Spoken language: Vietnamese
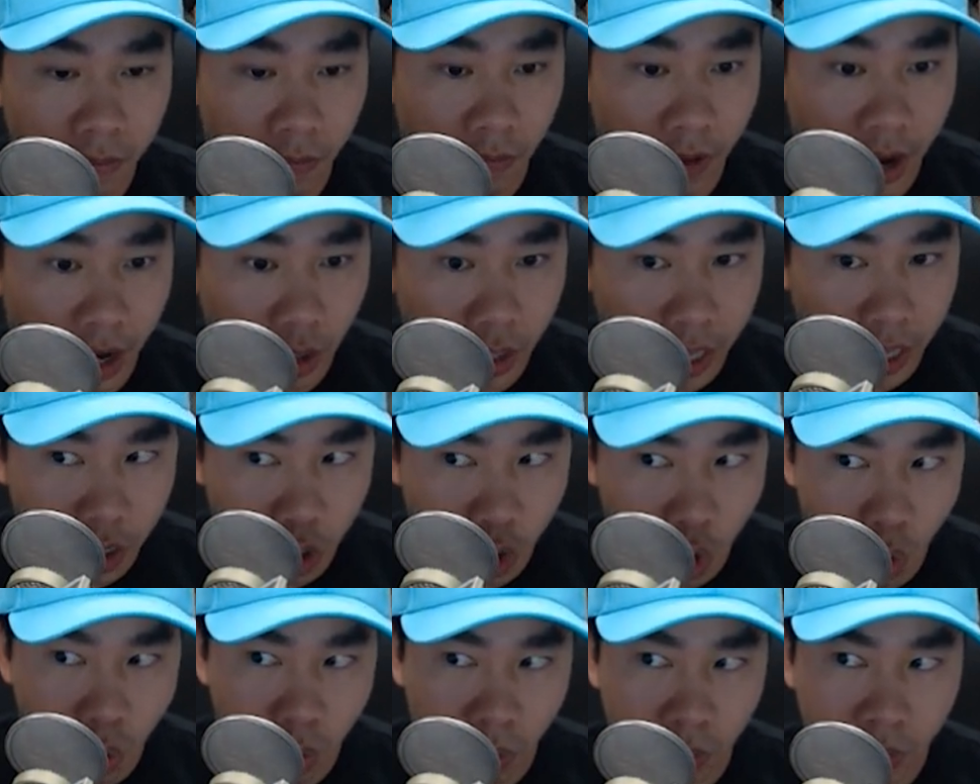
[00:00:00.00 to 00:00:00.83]
và có thể
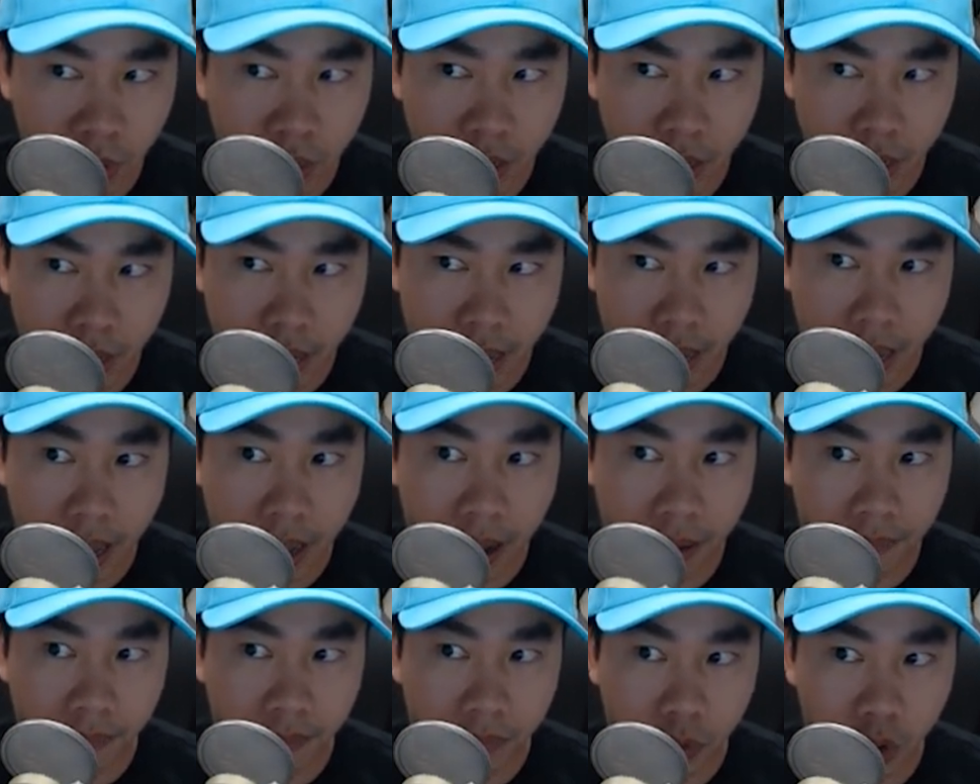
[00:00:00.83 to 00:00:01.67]
dùng
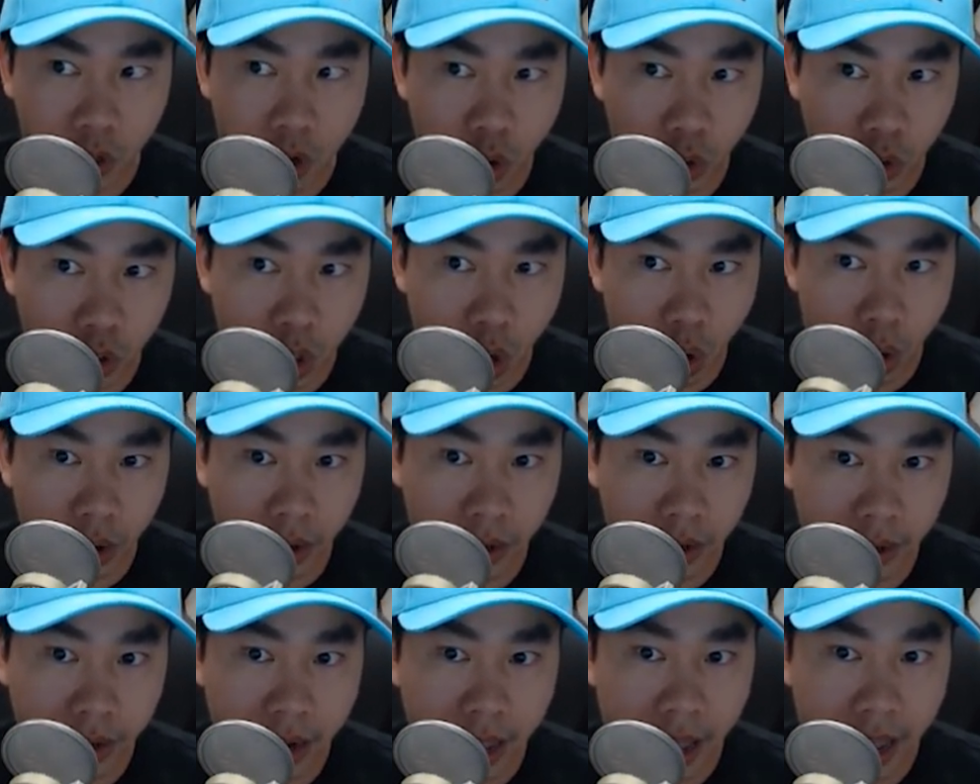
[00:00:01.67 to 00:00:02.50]
um,
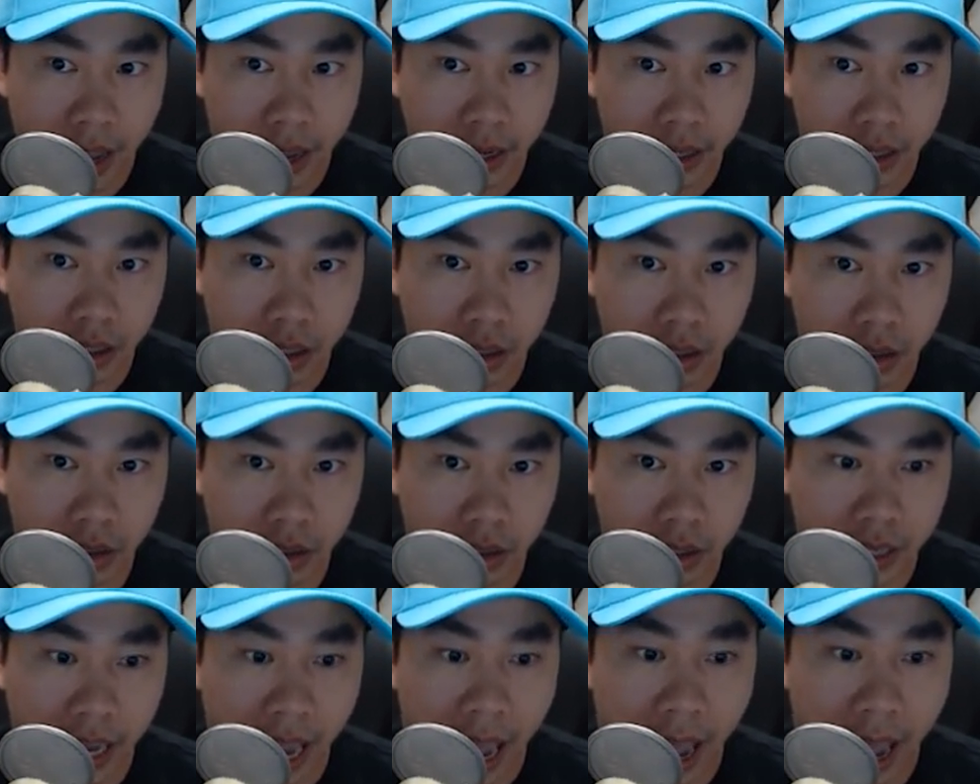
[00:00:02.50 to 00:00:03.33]
Dogecoin để
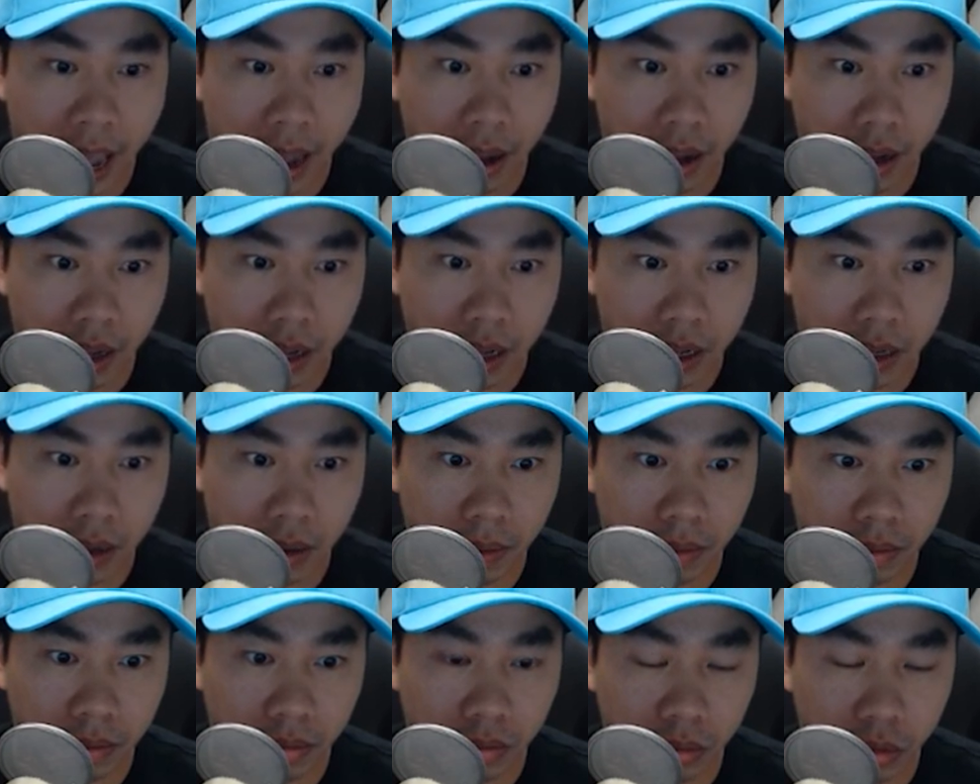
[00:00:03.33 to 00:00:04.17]
trả
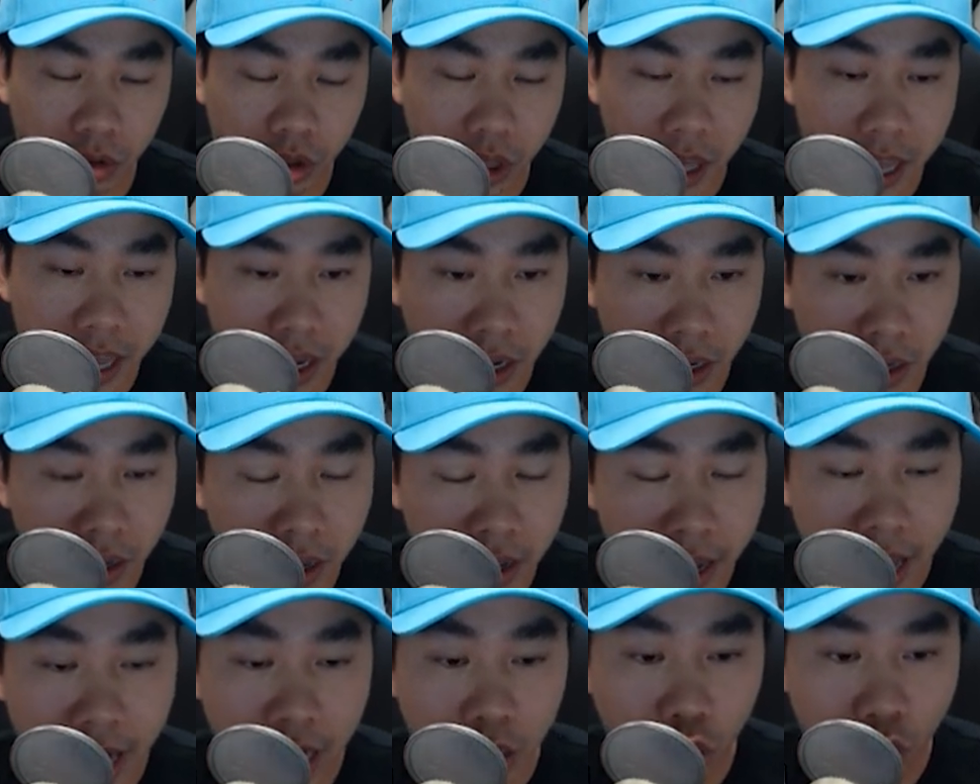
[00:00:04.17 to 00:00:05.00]
um, tiền
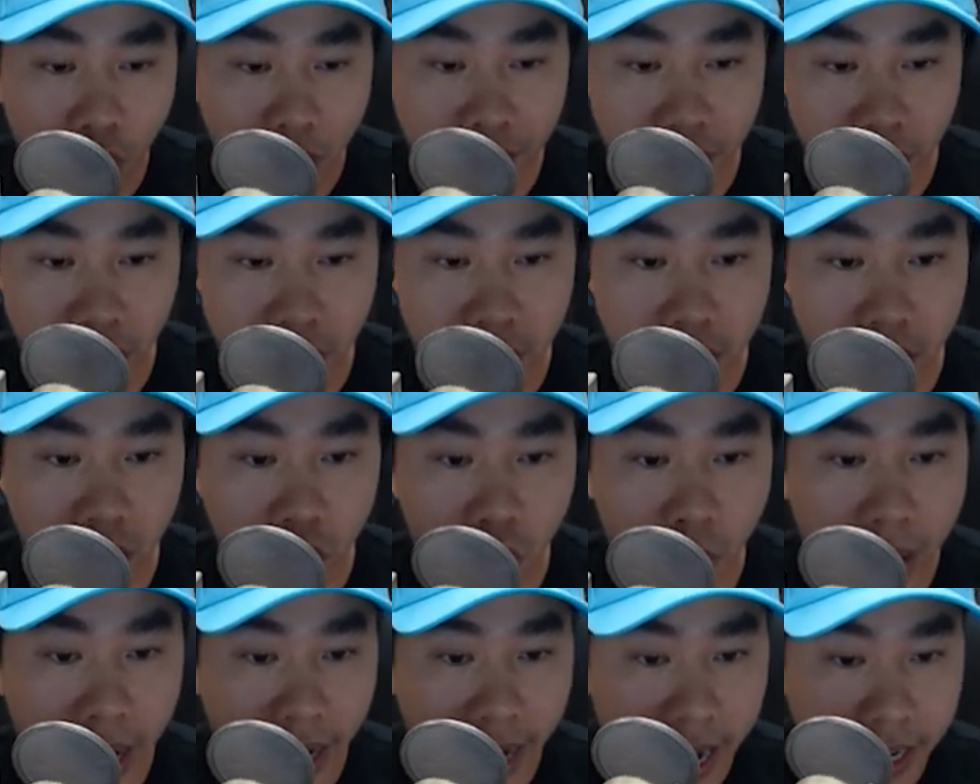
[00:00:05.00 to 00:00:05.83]
hay là transfer tiền
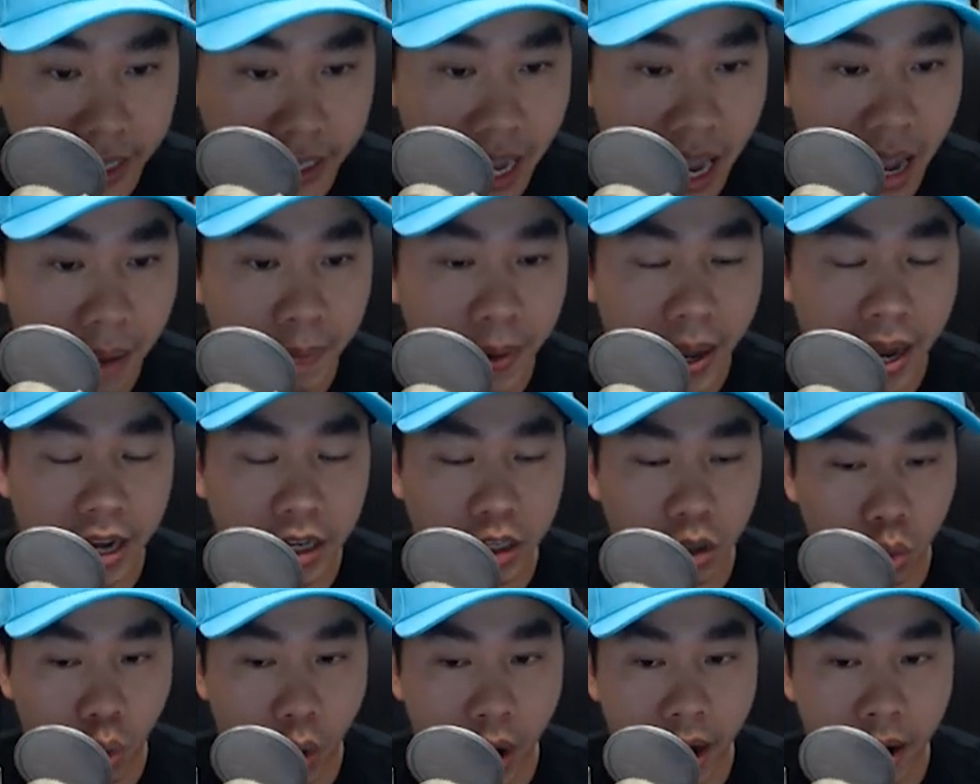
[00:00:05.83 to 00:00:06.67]
dù bằng Cash App hay là
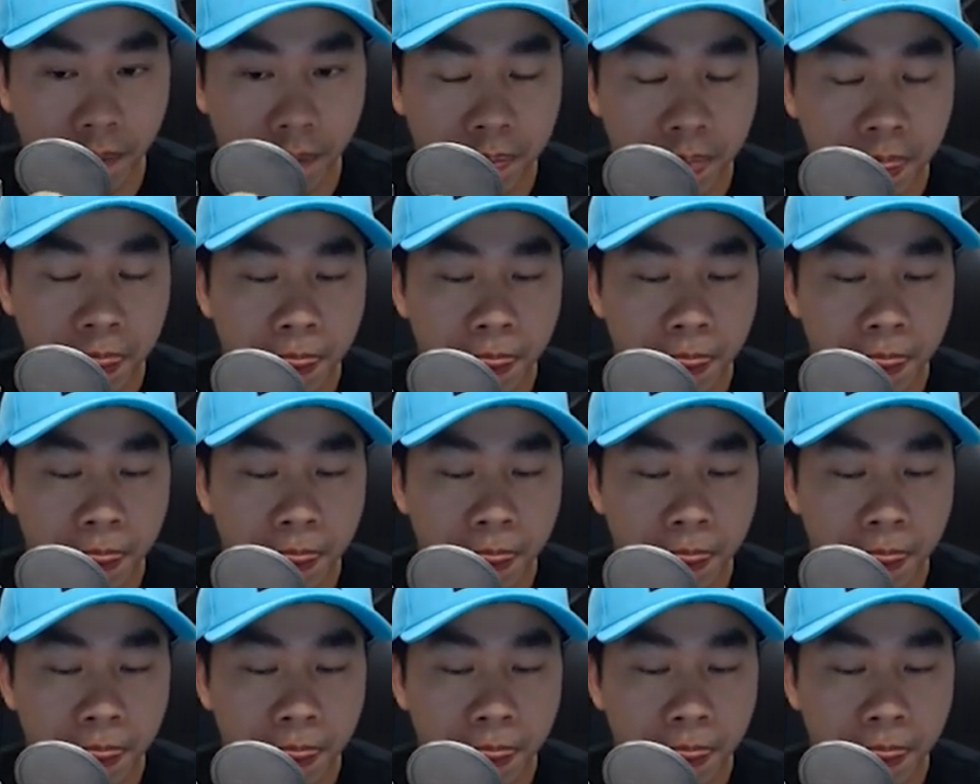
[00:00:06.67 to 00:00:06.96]
Square.